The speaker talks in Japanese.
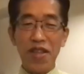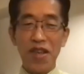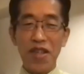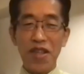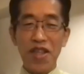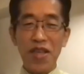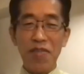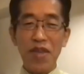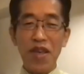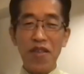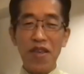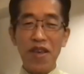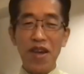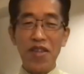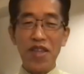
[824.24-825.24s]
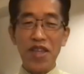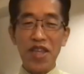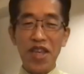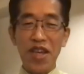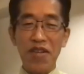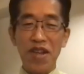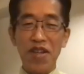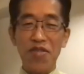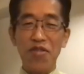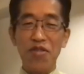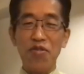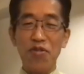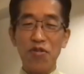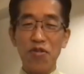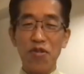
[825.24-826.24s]
で、なんでミヤネ屋が人気あるかって
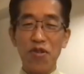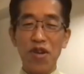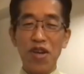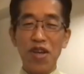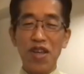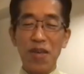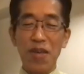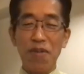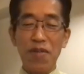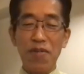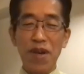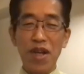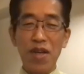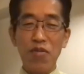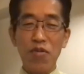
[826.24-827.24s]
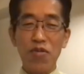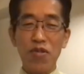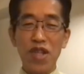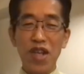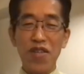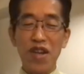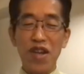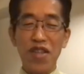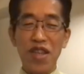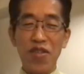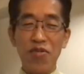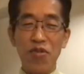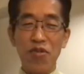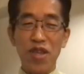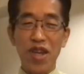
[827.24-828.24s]
いうと、やっぱり番組の作り方がちゃん
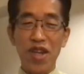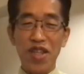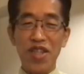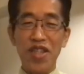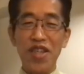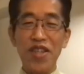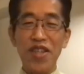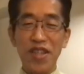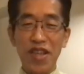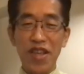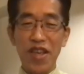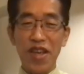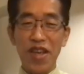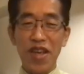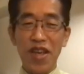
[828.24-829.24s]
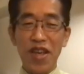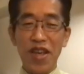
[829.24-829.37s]
としっかりしていて、